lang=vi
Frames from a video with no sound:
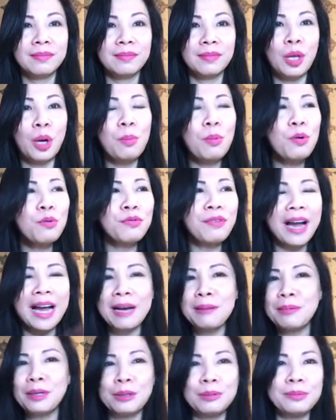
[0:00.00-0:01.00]
nó muốn phá
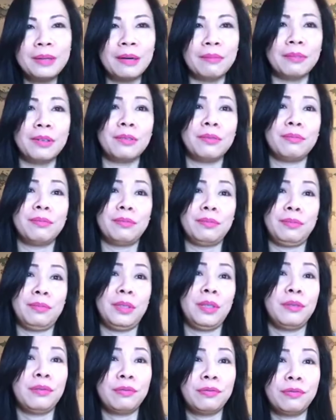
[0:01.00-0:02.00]
mình lúc nào mình,
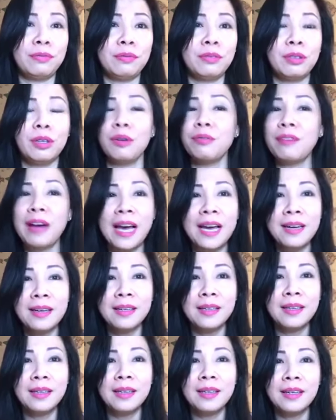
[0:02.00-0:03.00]
mình nó phá
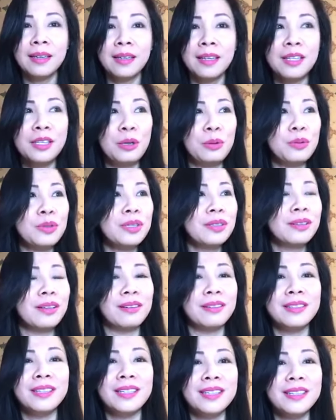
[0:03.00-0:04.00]
ví dụ như
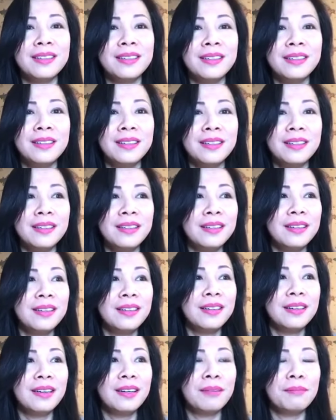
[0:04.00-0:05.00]
tự nhiên
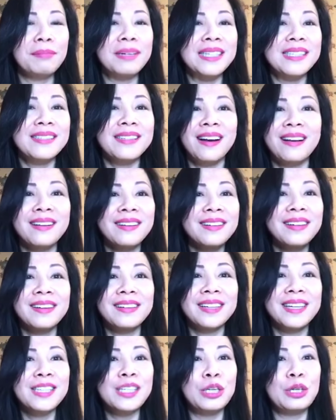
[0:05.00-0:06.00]
mình xông
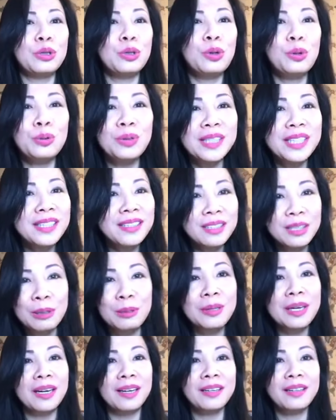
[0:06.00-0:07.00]
lên cái chuyện vô duyên vô
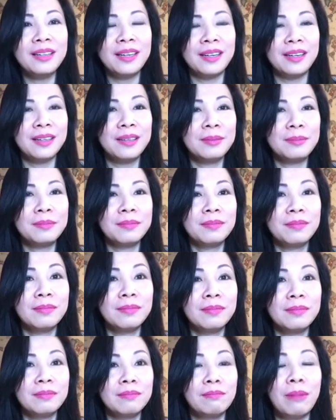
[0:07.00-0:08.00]
cớ à,
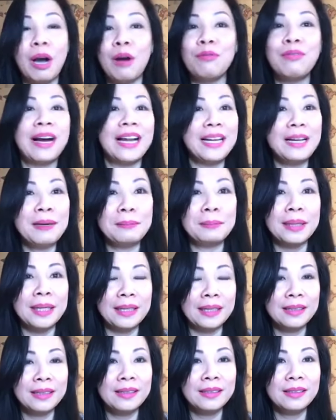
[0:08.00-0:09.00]
mà không phải là mình
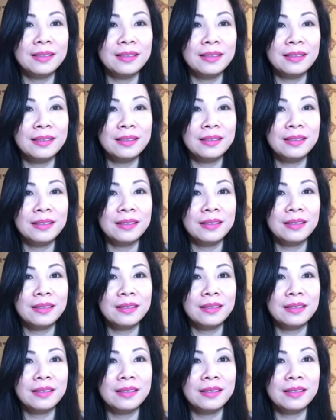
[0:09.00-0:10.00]

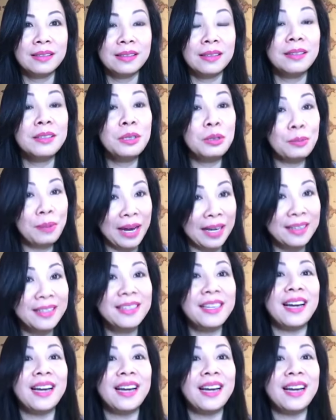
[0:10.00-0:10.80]
có nhiều bạn như